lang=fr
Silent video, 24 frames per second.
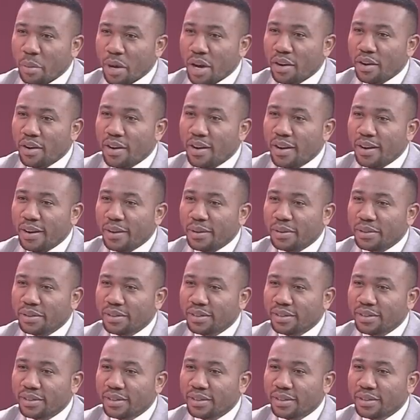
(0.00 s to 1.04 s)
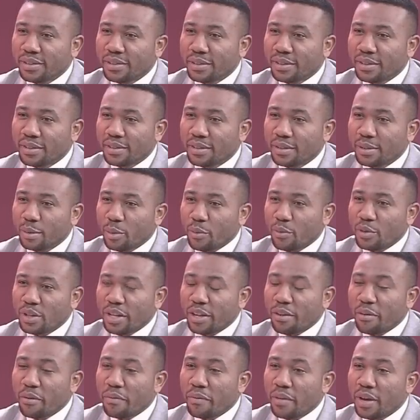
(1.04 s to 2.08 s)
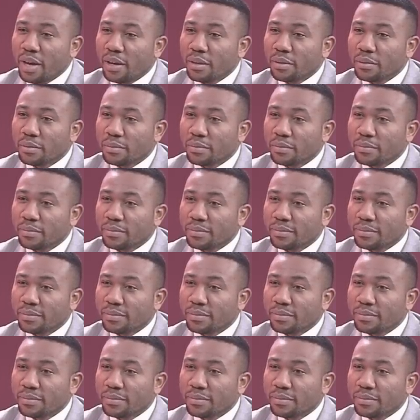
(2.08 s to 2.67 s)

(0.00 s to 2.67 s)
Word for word: Pas encore Pas encore. Mais vous allez le faire mieux le donner